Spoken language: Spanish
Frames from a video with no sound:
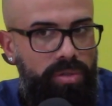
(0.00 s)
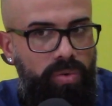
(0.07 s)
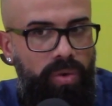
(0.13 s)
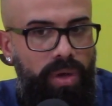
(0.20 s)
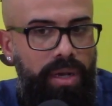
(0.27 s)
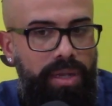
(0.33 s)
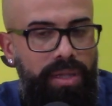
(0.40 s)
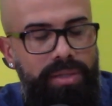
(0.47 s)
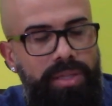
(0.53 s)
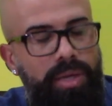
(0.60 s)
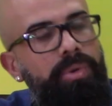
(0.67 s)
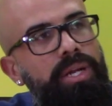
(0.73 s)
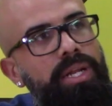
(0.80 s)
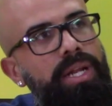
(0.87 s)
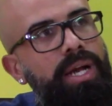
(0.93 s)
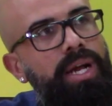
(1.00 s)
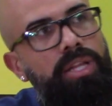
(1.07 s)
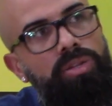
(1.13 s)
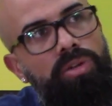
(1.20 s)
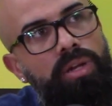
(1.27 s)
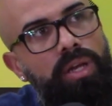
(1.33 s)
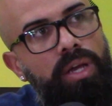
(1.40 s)
jugarle de esta manera
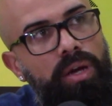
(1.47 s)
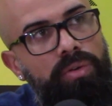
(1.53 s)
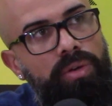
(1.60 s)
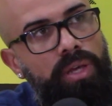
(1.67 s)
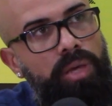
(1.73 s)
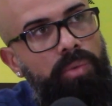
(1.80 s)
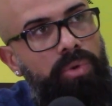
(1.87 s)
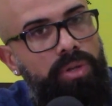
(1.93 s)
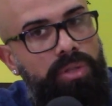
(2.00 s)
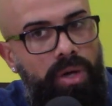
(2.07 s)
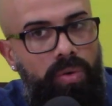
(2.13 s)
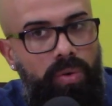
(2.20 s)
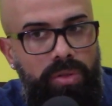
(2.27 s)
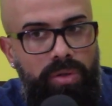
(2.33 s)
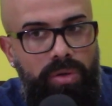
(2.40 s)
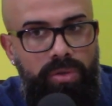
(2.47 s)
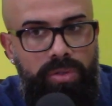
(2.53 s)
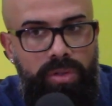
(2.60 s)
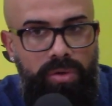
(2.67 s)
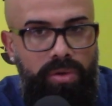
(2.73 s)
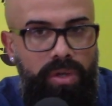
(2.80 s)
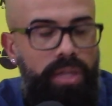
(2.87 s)
Católica, a un equipo que está jugando
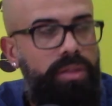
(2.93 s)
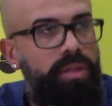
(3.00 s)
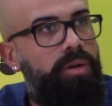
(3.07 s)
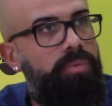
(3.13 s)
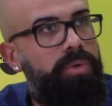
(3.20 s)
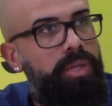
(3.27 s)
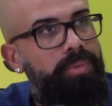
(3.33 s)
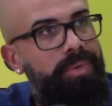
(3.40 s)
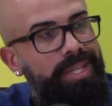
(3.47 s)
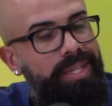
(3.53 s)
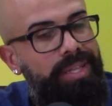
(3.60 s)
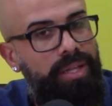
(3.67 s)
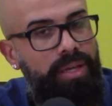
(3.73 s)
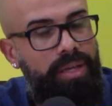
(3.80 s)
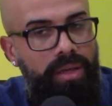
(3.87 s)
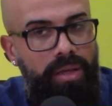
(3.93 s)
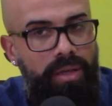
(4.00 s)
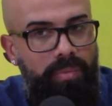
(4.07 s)
contra un grande como Independiente,